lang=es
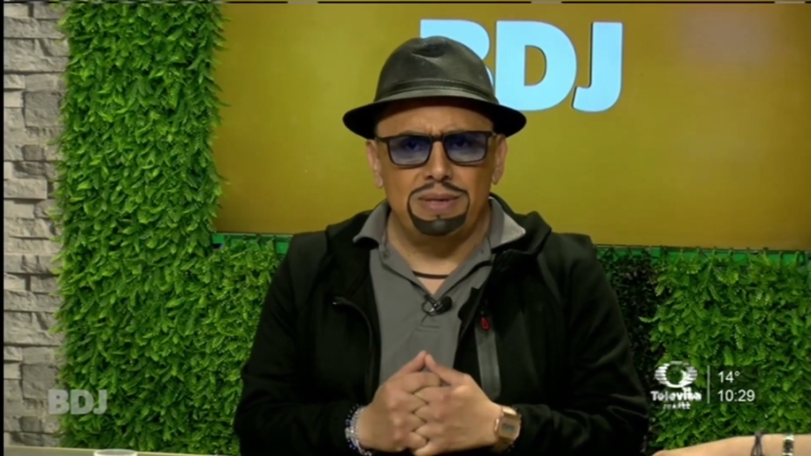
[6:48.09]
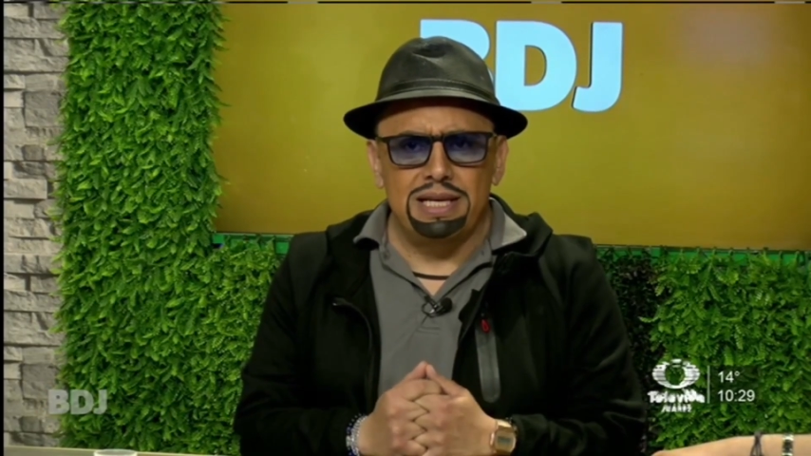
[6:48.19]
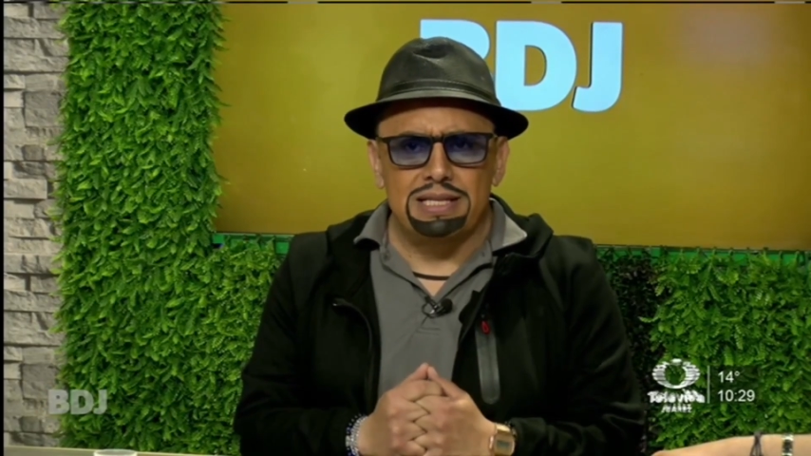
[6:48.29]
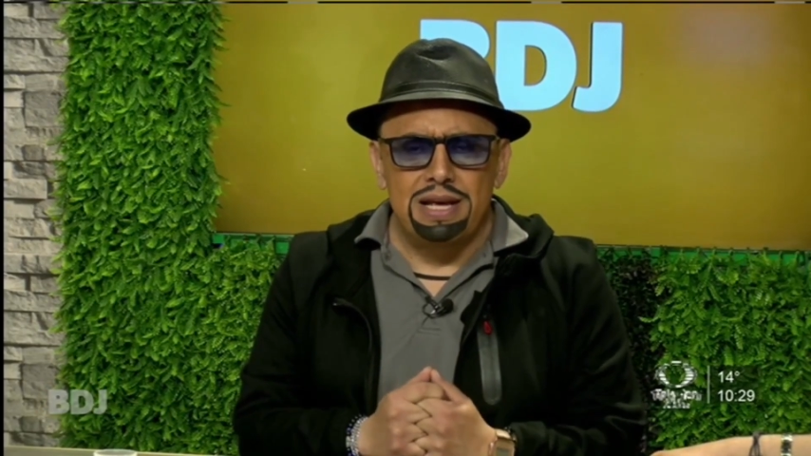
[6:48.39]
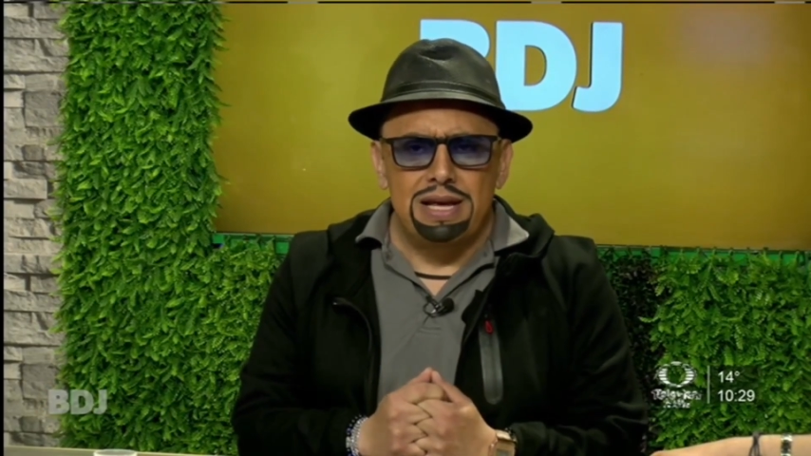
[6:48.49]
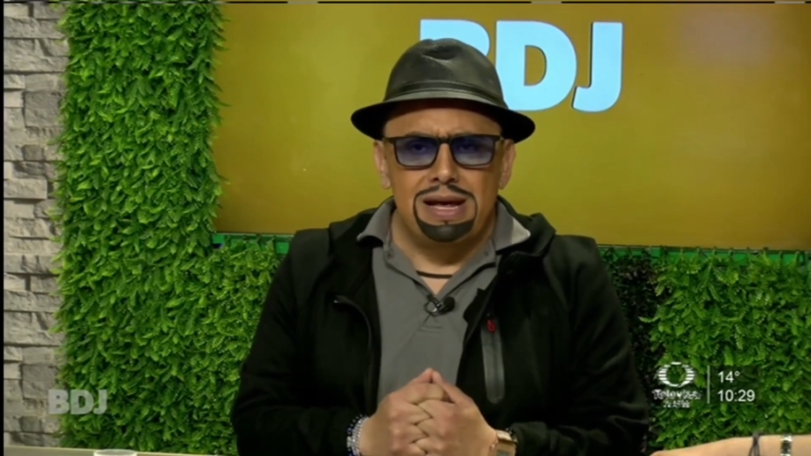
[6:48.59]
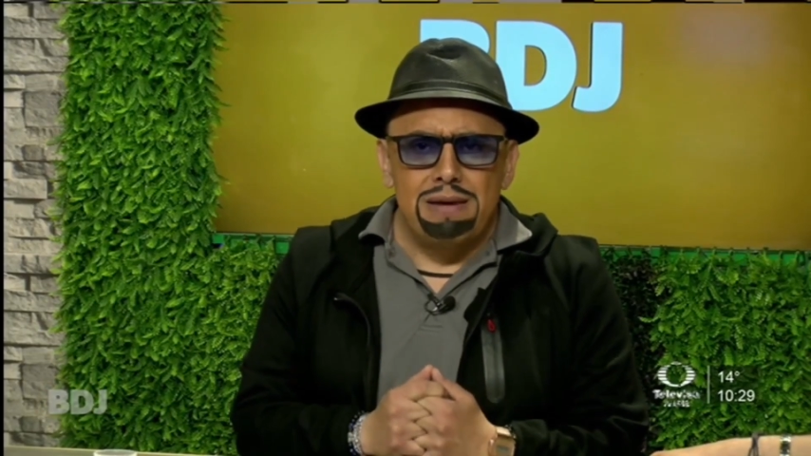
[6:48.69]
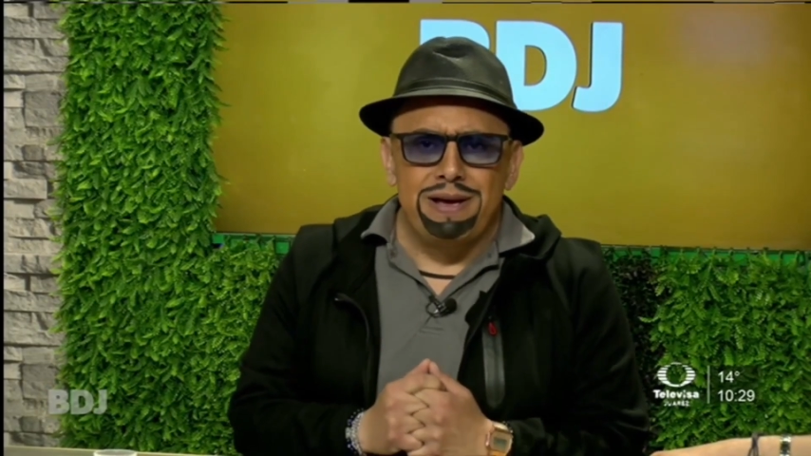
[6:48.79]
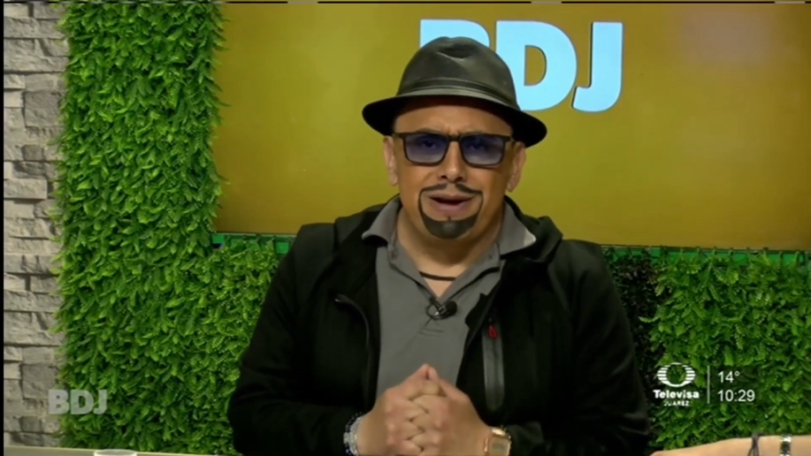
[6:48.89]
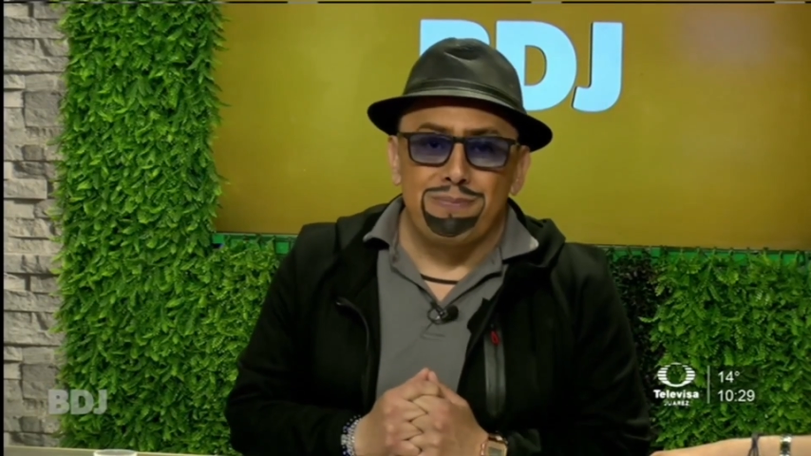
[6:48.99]
vidas.
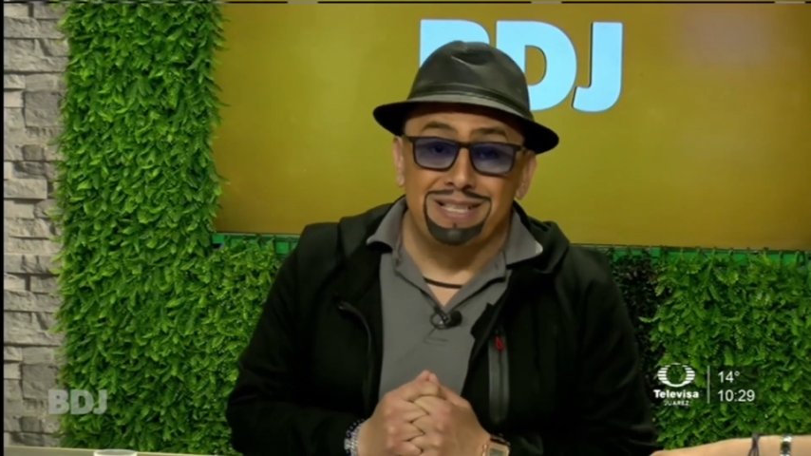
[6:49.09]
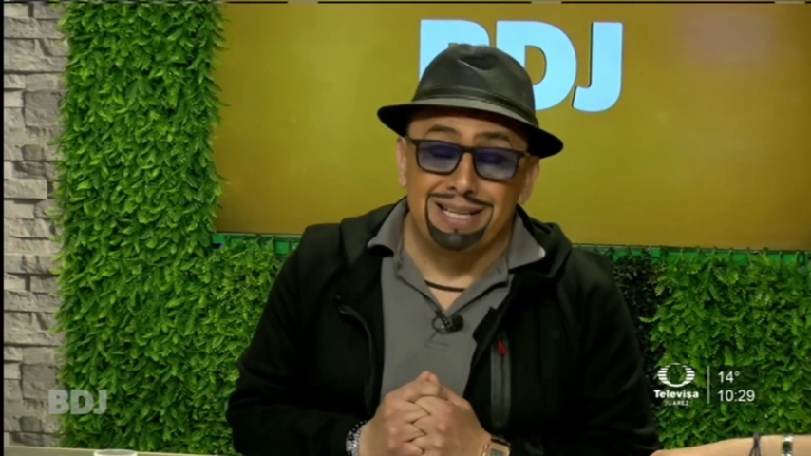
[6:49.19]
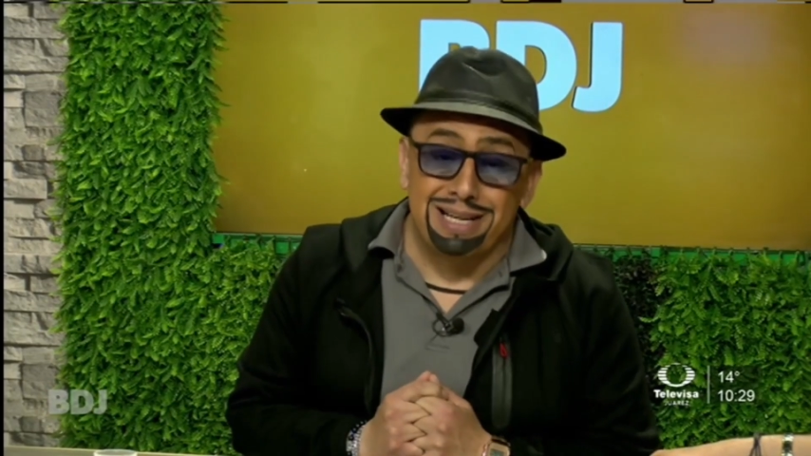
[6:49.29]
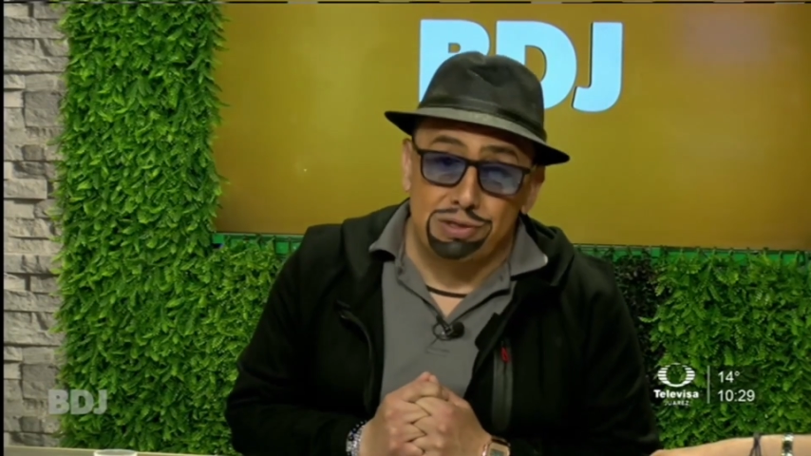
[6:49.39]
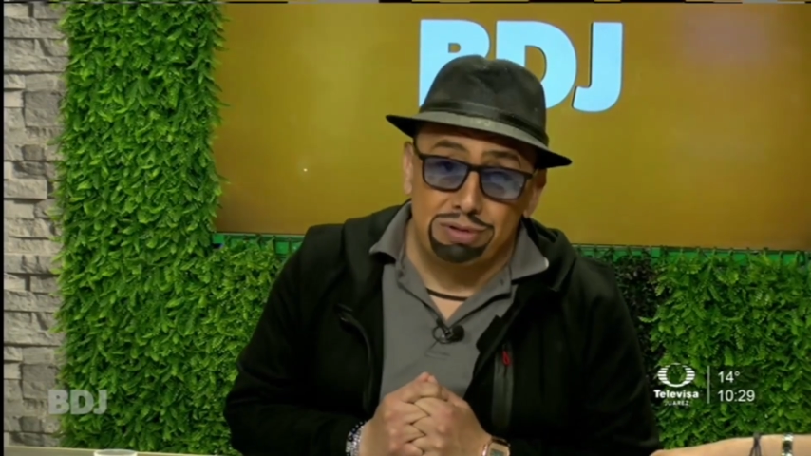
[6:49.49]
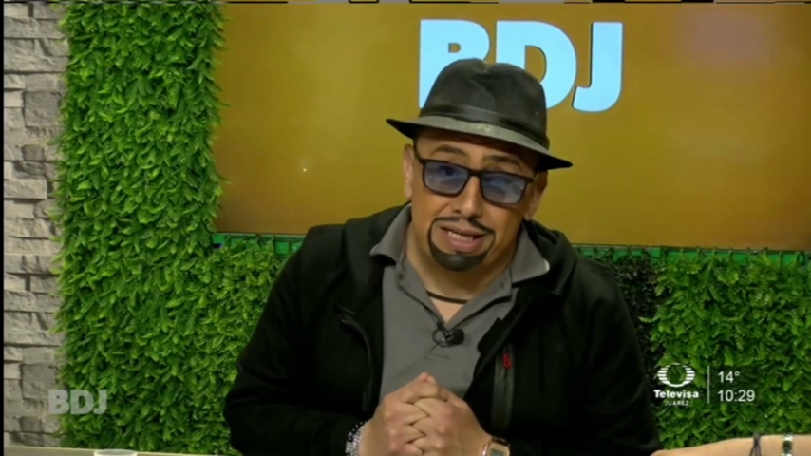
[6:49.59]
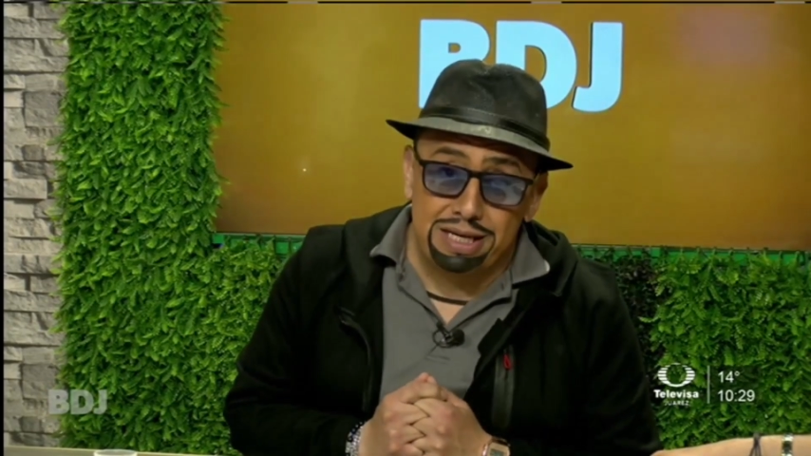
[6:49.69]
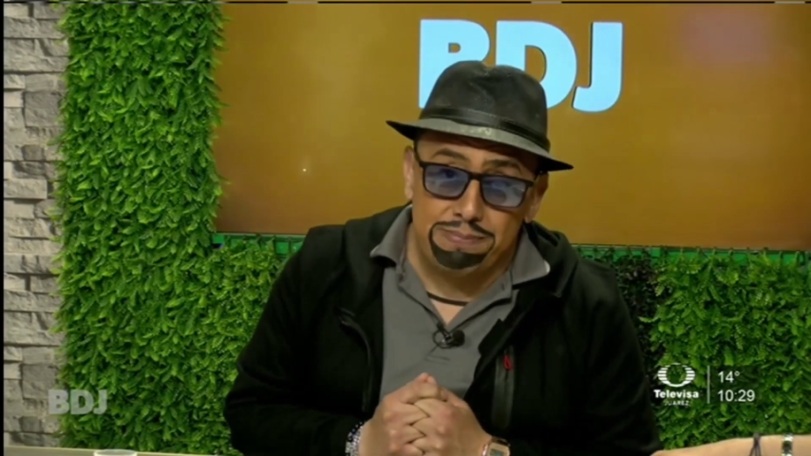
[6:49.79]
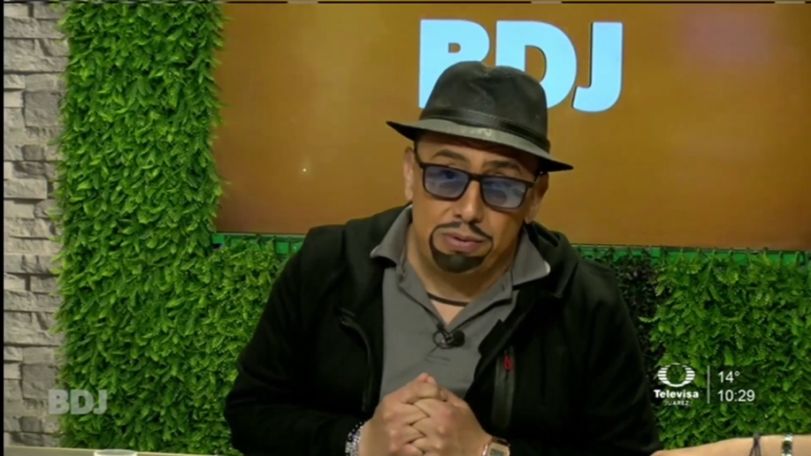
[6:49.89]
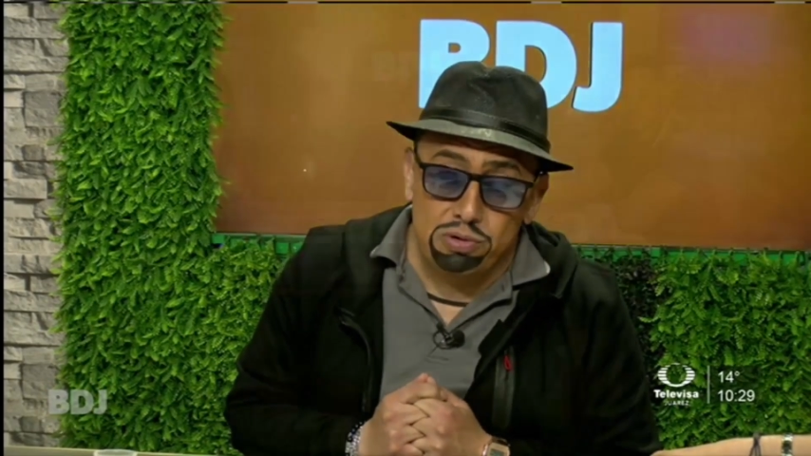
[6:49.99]
Pero pues resulta que el